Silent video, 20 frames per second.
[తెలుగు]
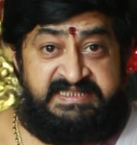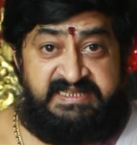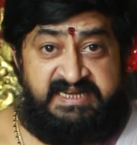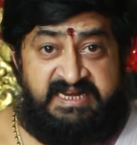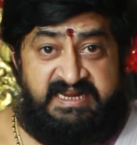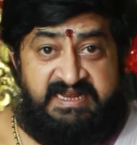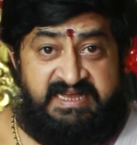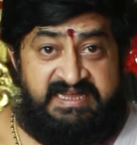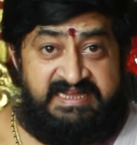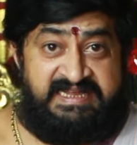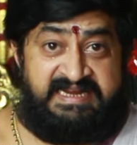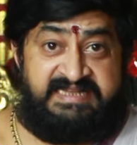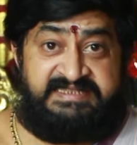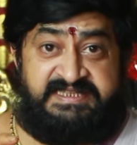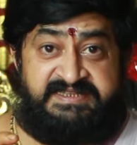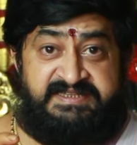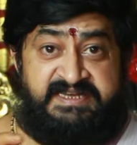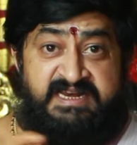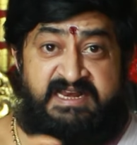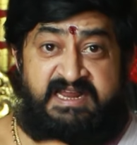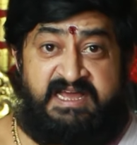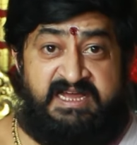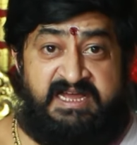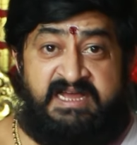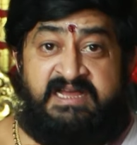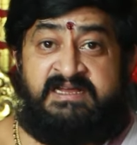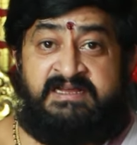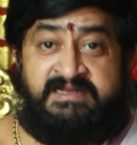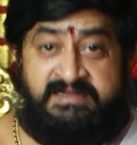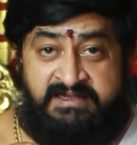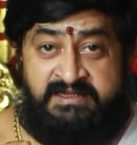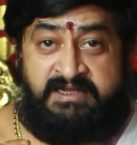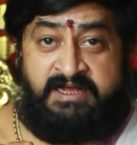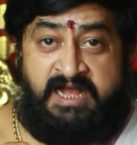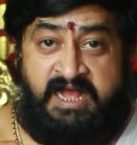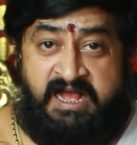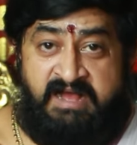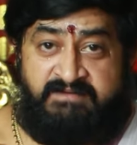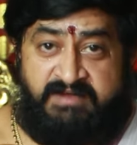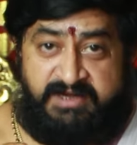చందనంలాగా ఎర్ర చందనంలాగా
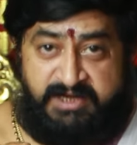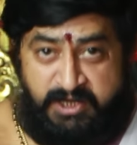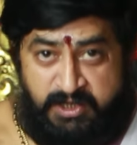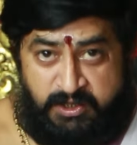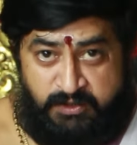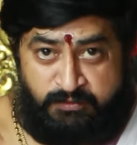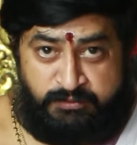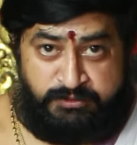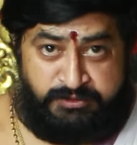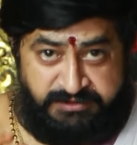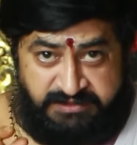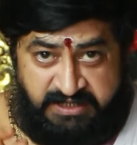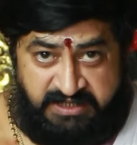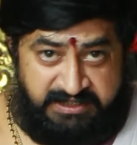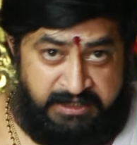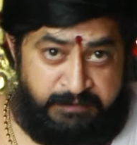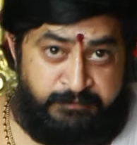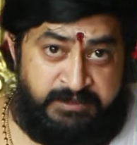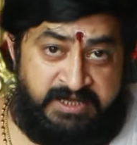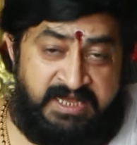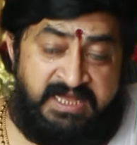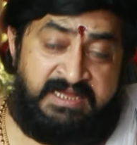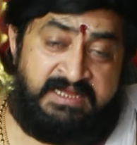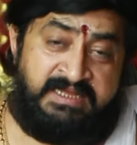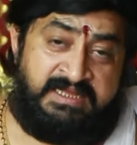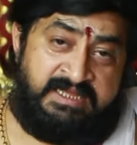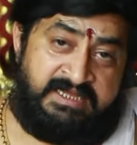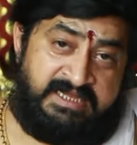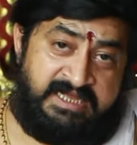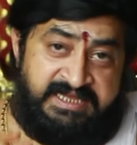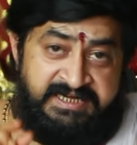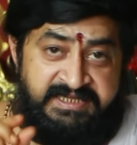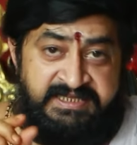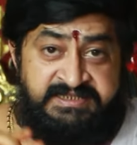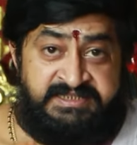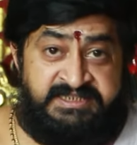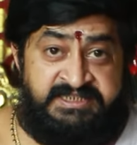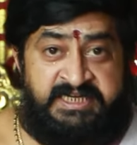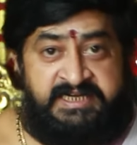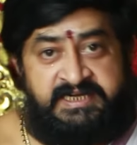ఆ వర్ణంలో ఉంటుంది దాదాపుగా కానీ
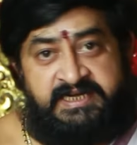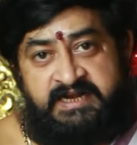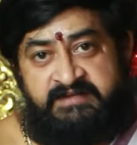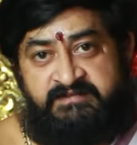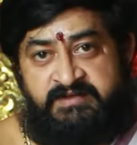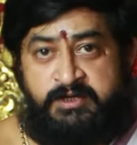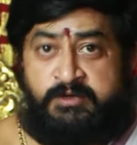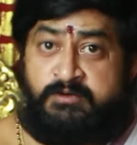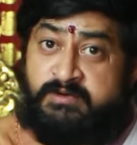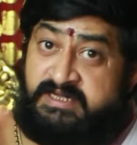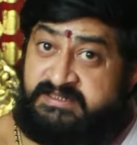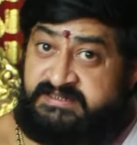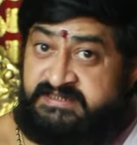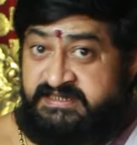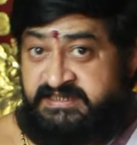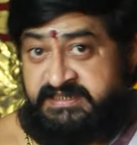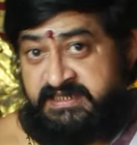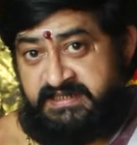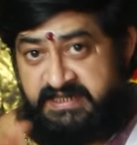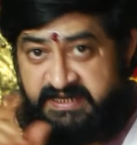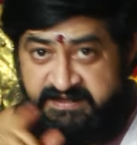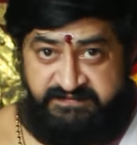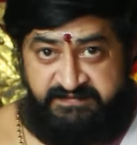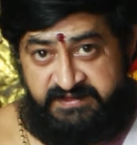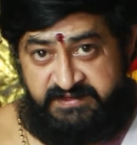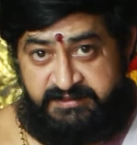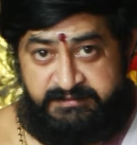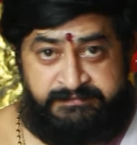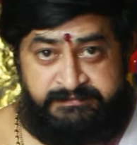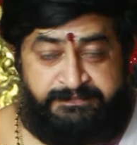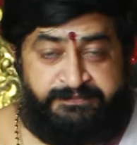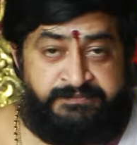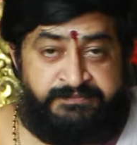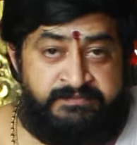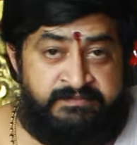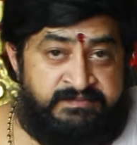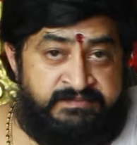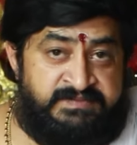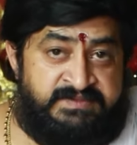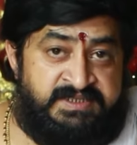చండ్ర వేరు రక్త చందనం వేరు
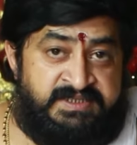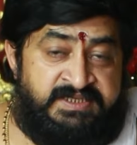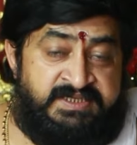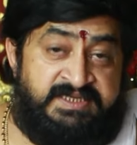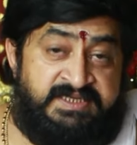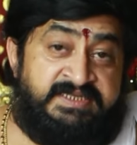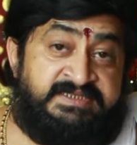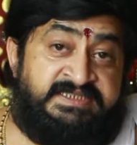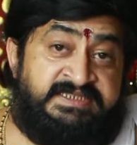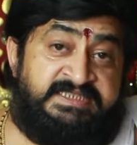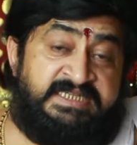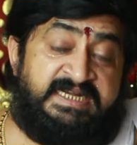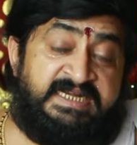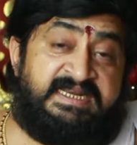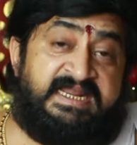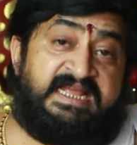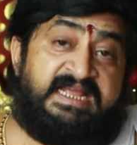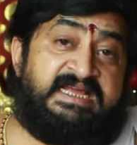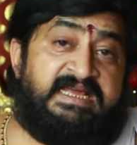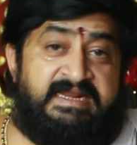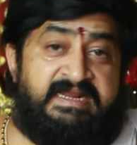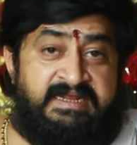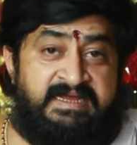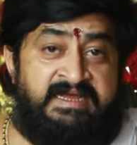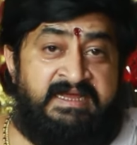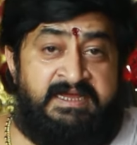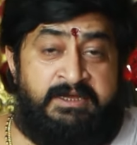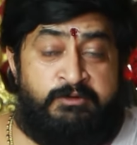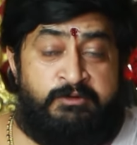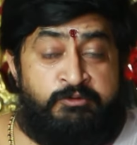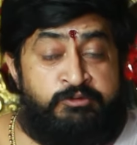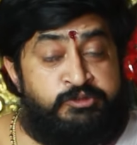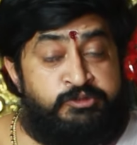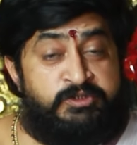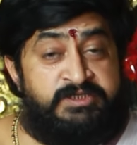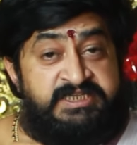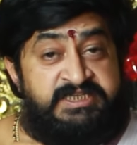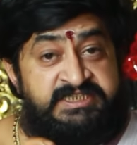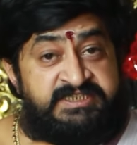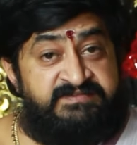ఈ చండ్రకర్ర
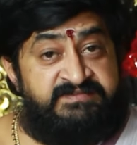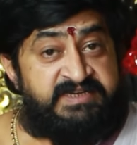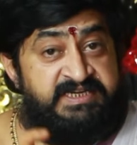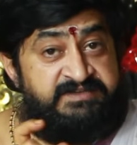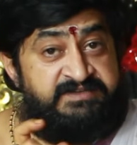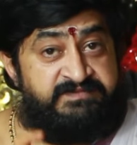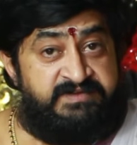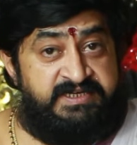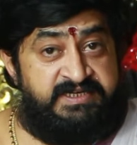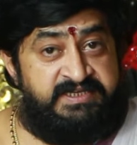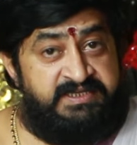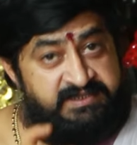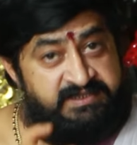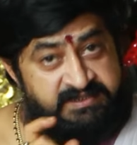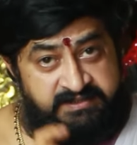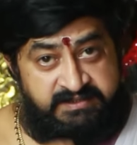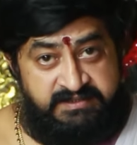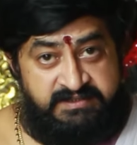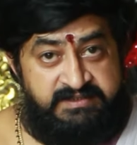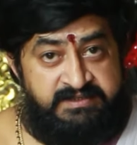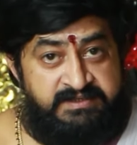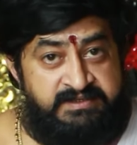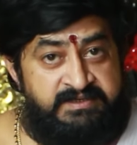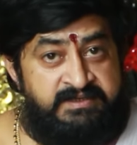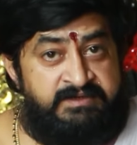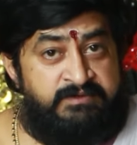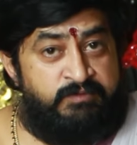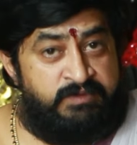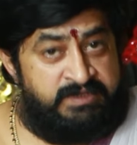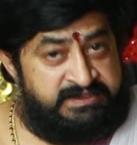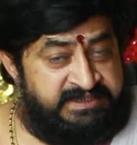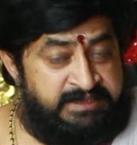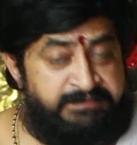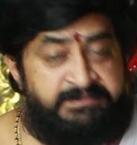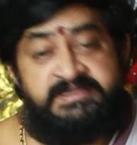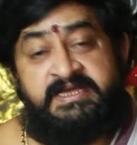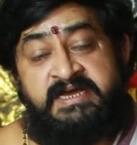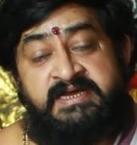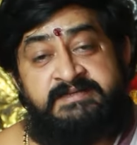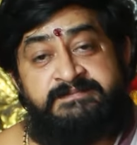కుజుడికి ఇష్టమైనటువంటి ఒక
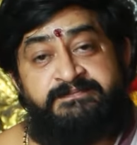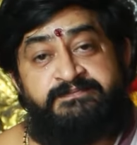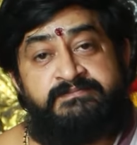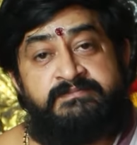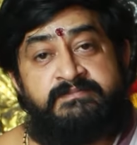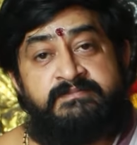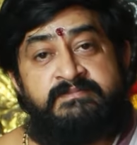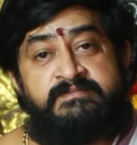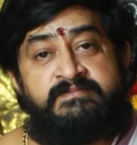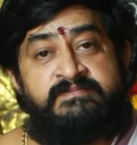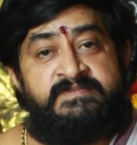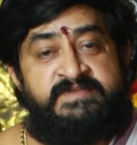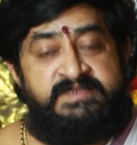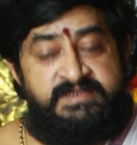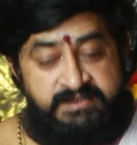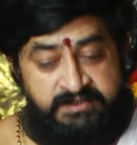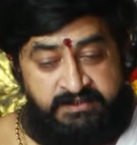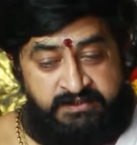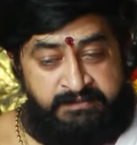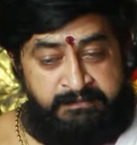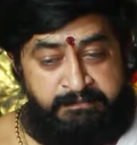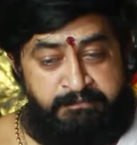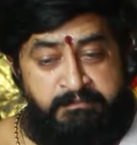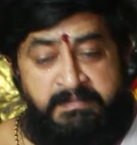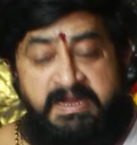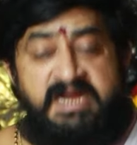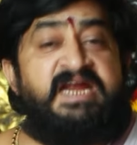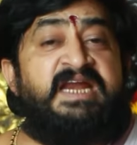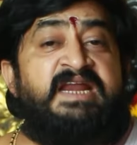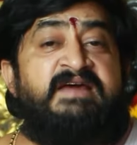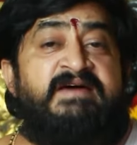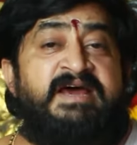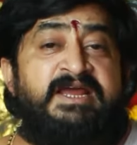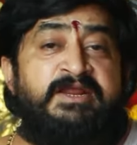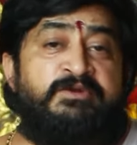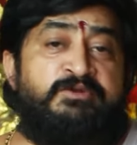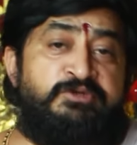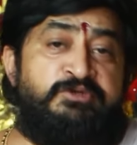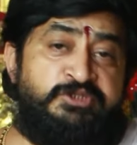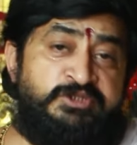సమిధ
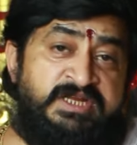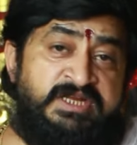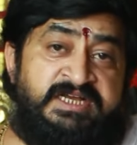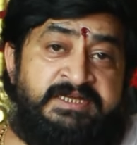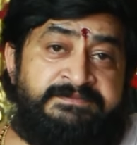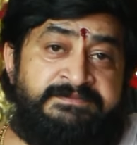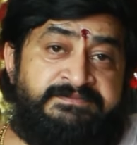మంగళవారం రోజున